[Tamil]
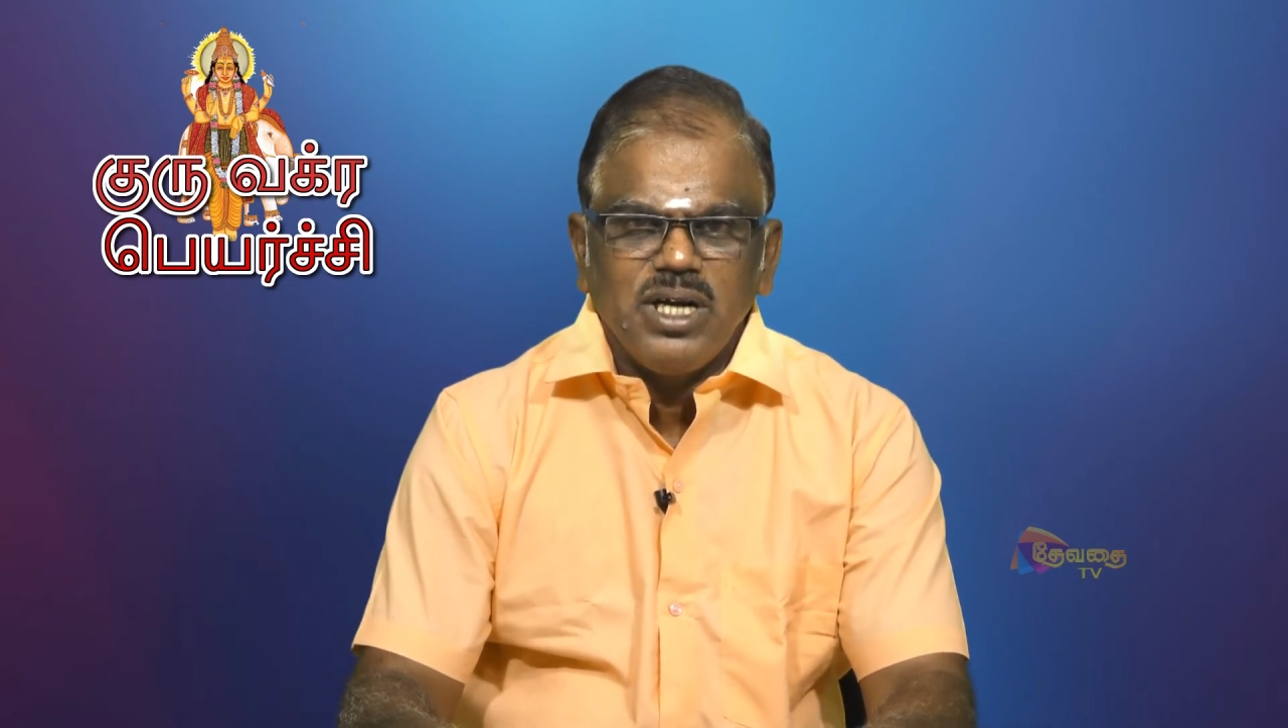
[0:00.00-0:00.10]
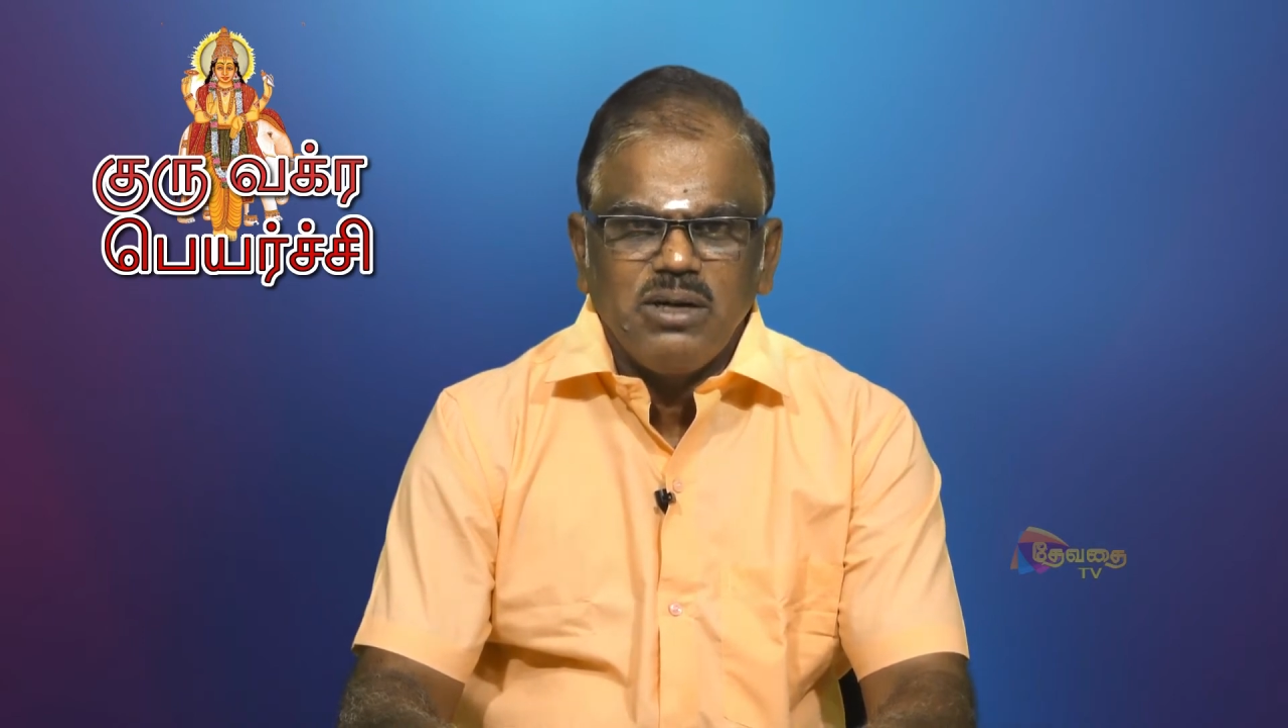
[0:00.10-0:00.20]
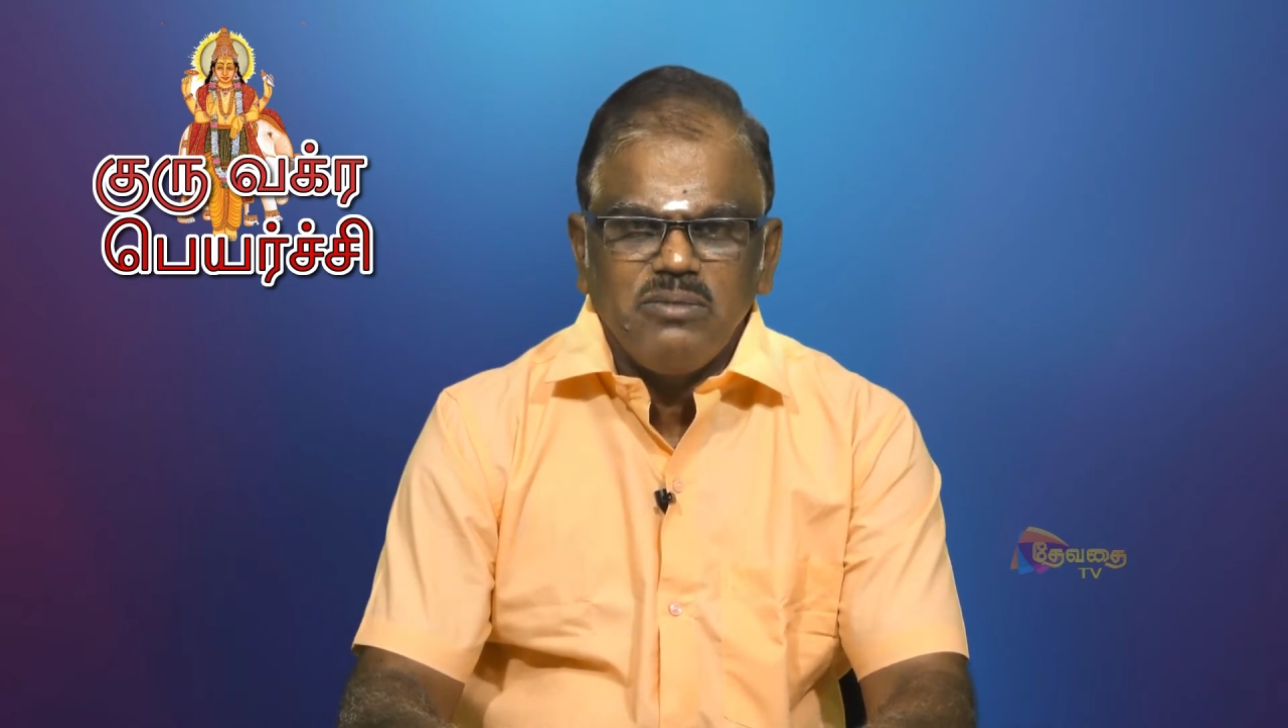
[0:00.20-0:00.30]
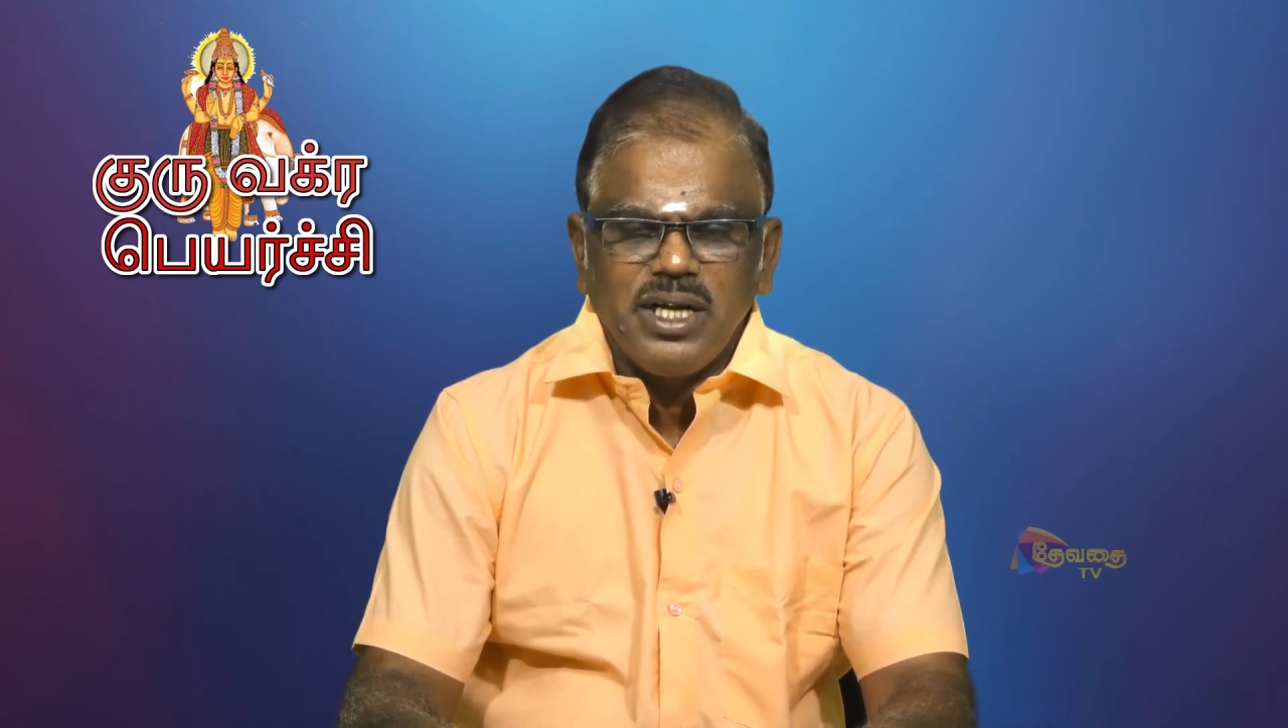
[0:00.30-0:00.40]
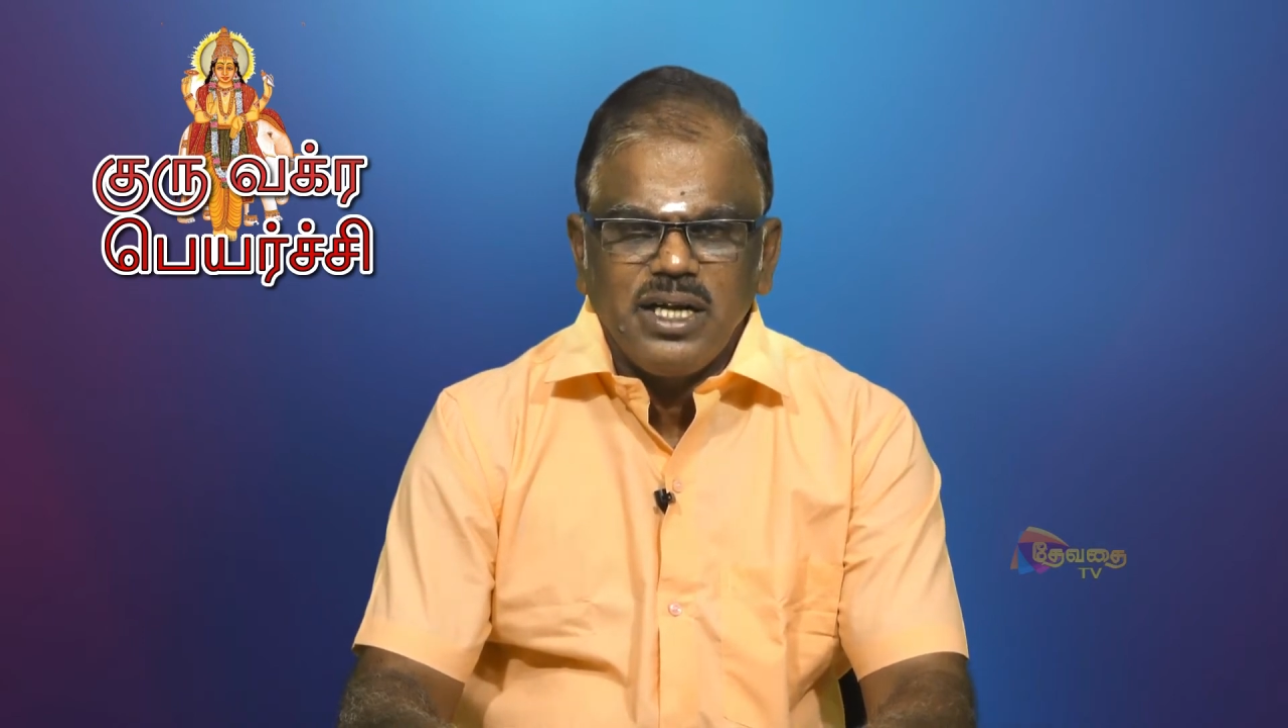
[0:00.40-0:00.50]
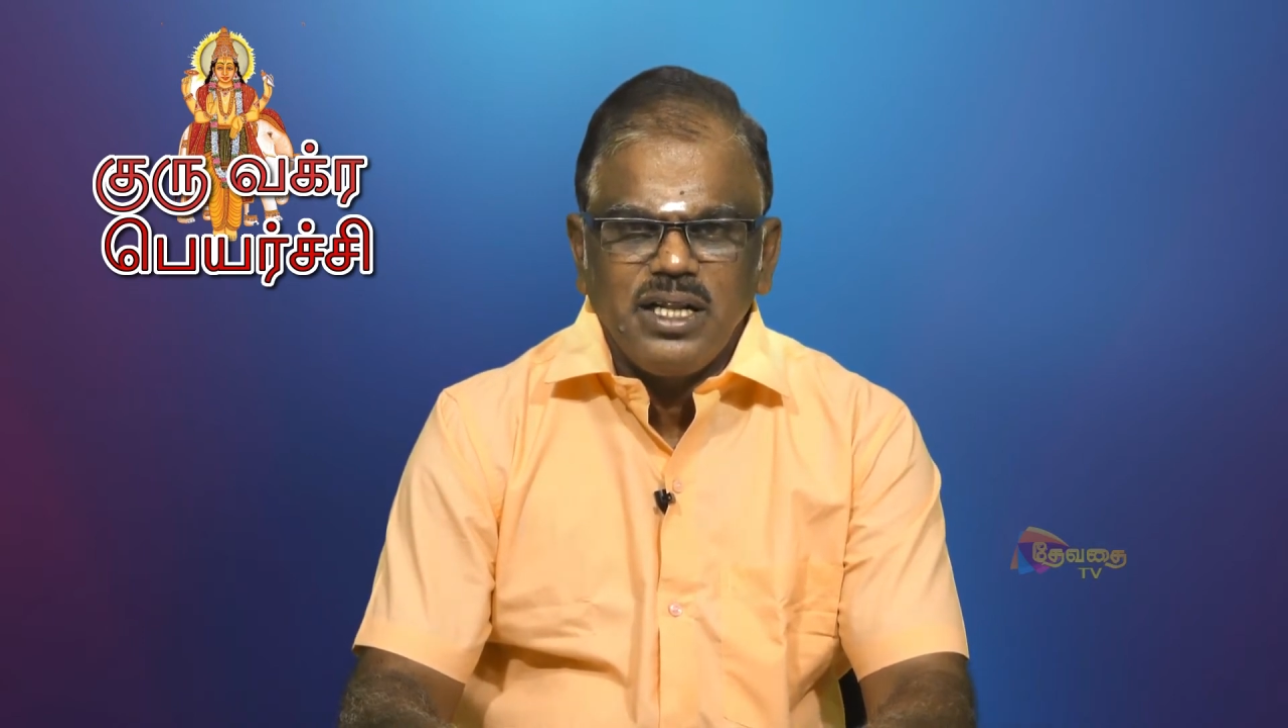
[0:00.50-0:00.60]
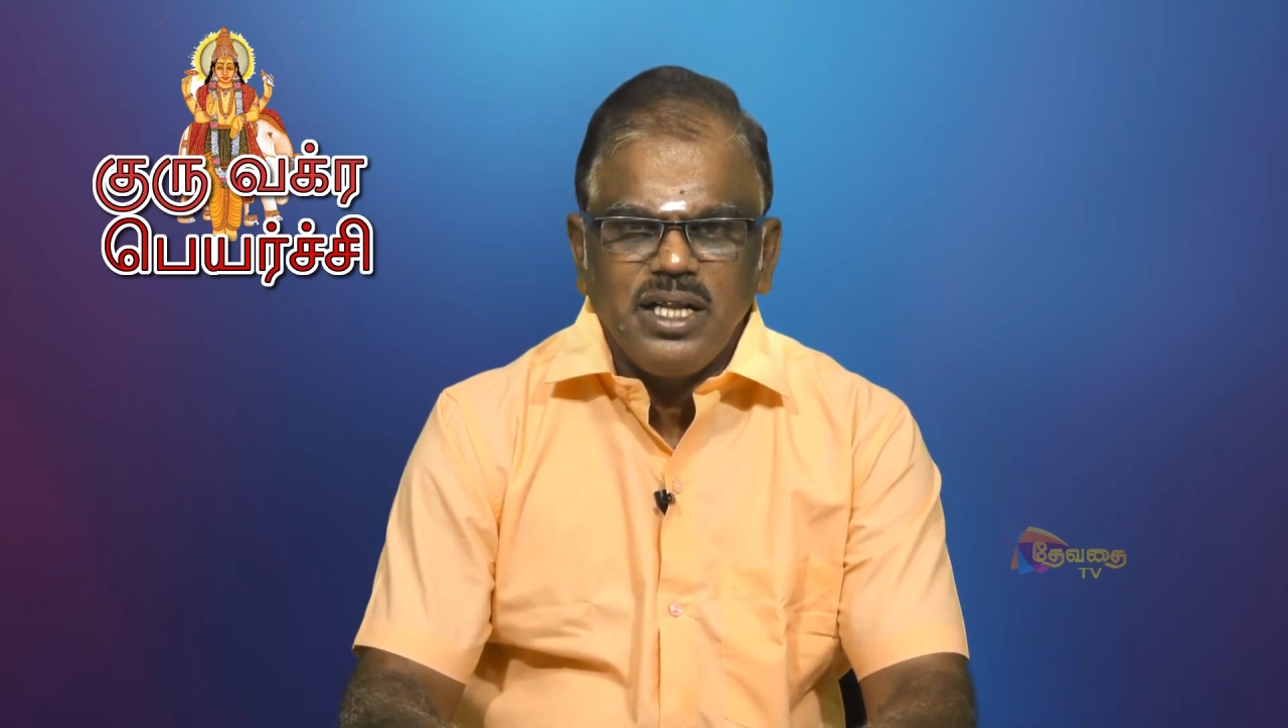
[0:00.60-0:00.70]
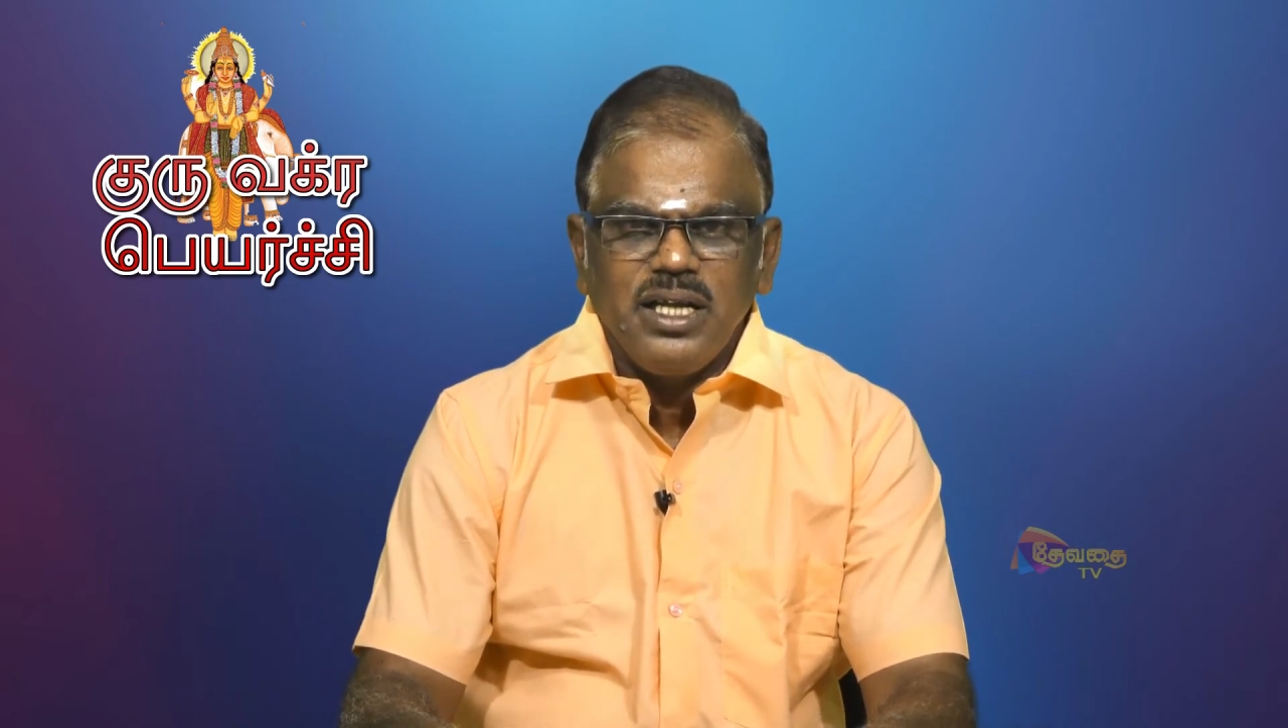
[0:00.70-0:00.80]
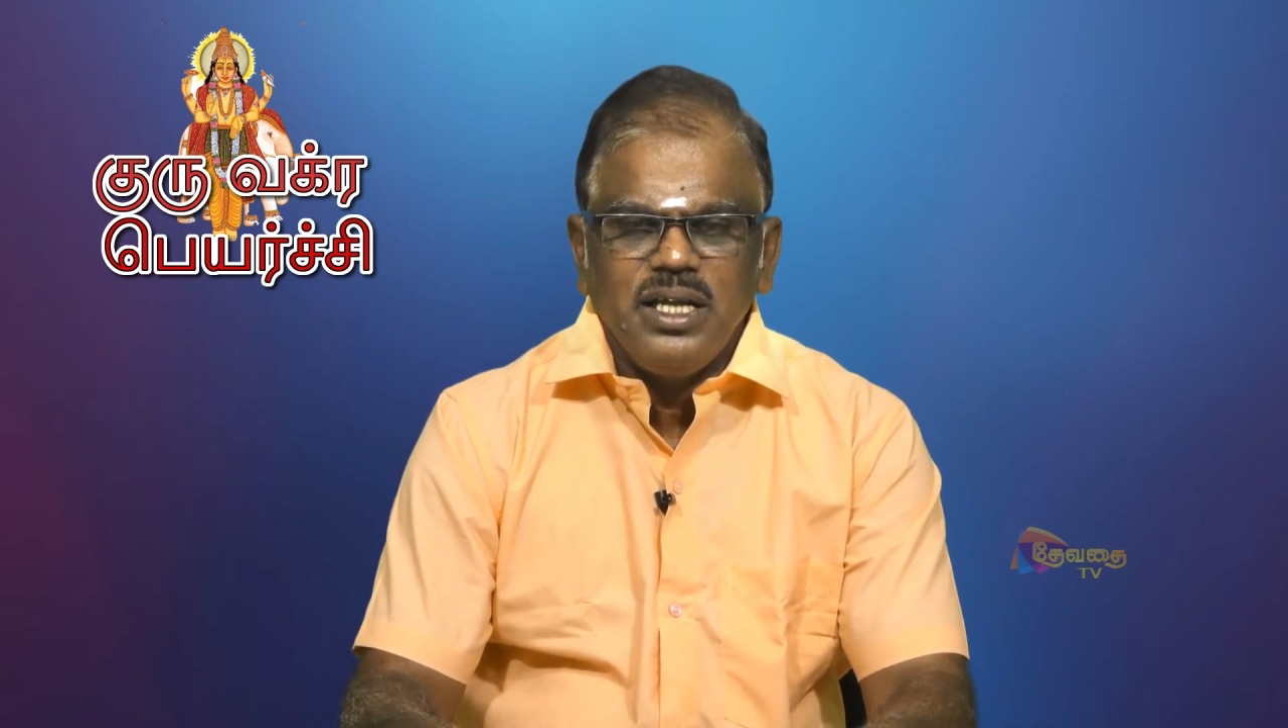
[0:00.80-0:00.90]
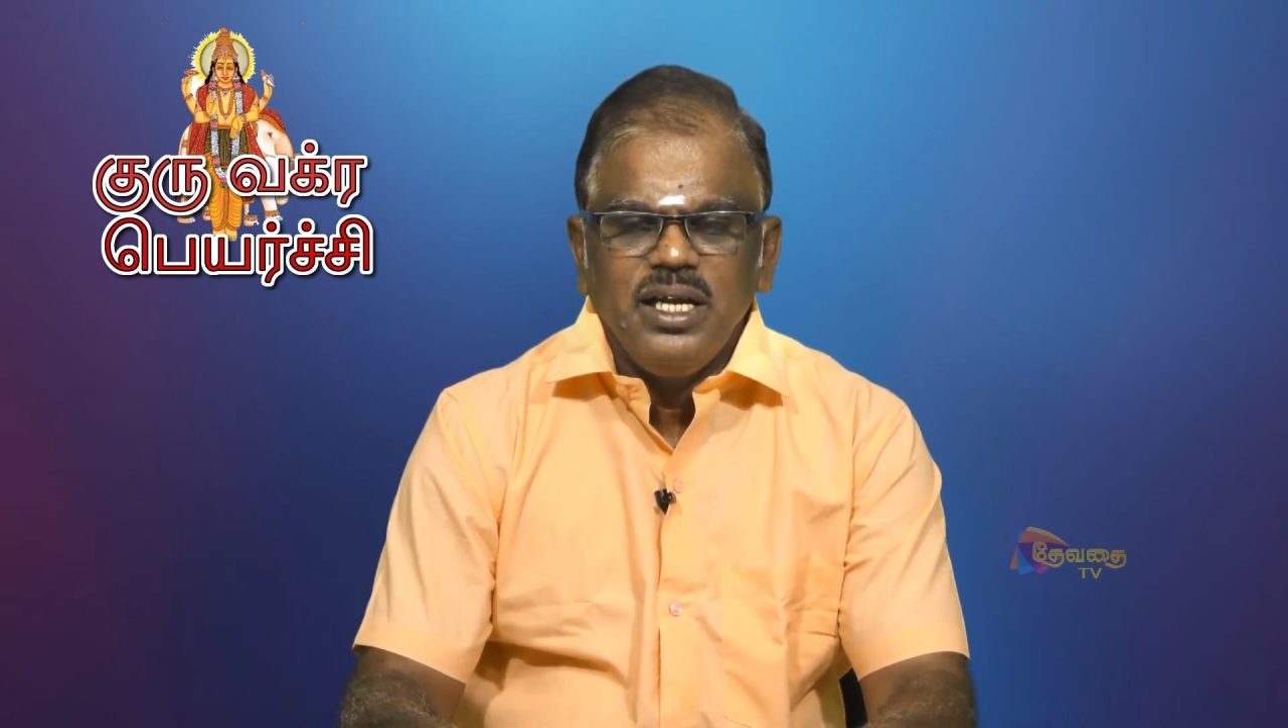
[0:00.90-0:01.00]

வக்கரம் அடைகிறது